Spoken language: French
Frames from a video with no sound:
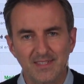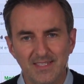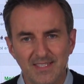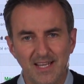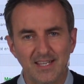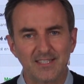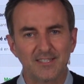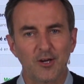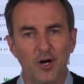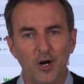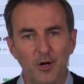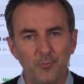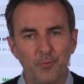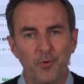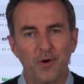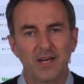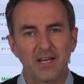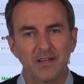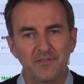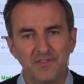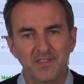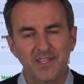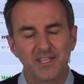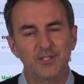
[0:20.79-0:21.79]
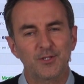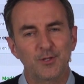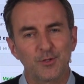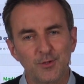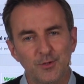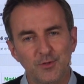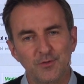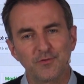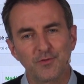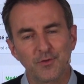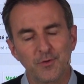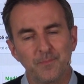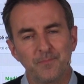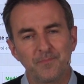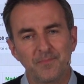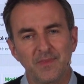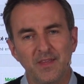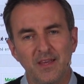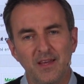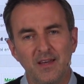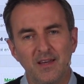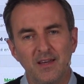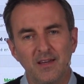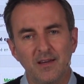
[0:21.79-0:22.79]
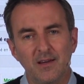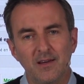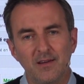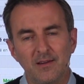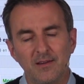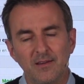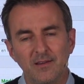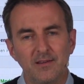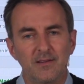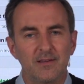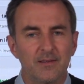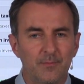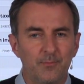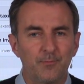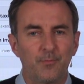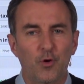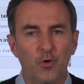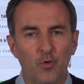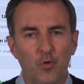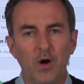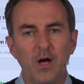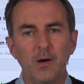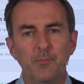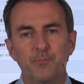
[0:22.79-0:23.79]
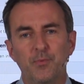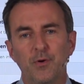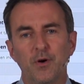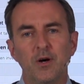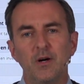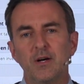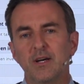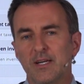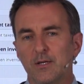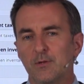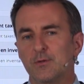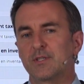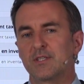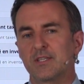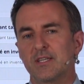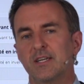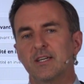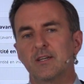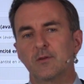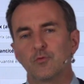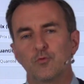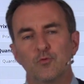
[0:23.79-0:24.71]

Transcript: Ça sort pas à la vitesse que tu veux. Pourquoi pas réussir